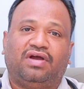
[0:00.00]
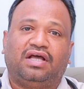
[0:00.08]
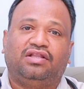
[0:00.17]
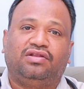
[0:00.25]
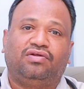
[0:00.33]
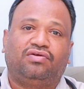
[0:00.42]

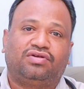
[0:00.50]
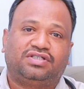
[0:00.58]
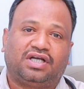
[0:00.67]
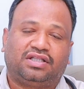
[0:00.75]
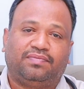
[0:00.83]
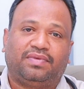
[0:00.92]
వ్యాధి నిరోధక
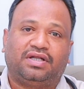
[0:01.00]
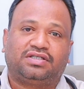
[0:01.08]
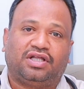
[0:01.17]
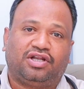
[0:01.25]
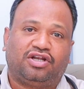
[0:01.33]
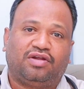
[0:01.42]
శక్తి మన
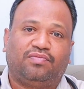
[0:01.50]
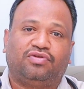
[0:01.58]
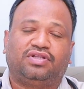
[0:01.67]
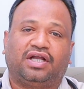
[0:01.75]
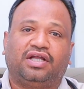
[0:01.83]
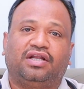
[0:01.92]
శరీరంలో
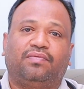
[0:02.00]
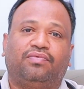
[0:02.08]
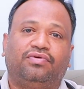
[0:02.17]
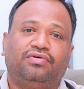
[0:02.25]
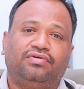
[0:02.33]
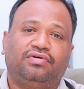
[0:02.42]

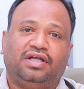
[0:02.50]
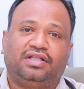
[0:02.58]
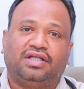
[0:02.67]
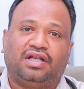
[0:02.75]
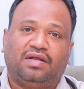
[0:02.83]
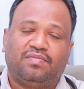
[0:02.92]
తగ్గినప్పుడు ఈ
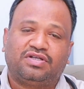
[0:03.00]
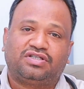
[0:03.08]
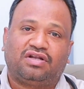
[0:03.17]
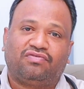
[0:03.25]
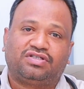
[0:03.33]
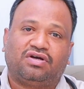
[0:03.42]
తెల్ల
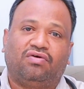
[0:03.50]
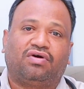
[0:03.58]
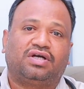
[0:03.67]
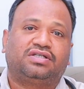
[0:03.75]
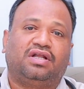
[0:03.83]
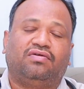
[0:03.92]
మచ్చలు వచ్చే
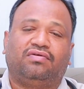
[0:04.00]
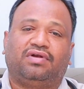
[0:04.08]
అవకాశాలు